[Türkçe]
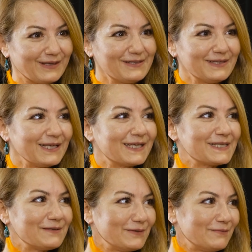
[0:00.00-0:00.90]
Aslında
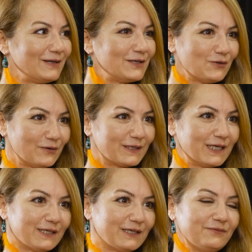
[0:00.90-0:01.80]
ikisi birbirine çok
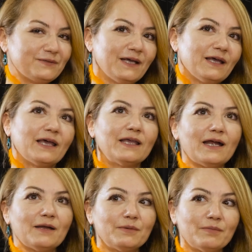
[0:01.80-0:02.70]
girir.
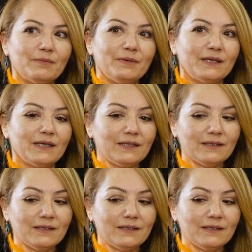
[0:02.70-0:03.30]
Eğer bir bebeğin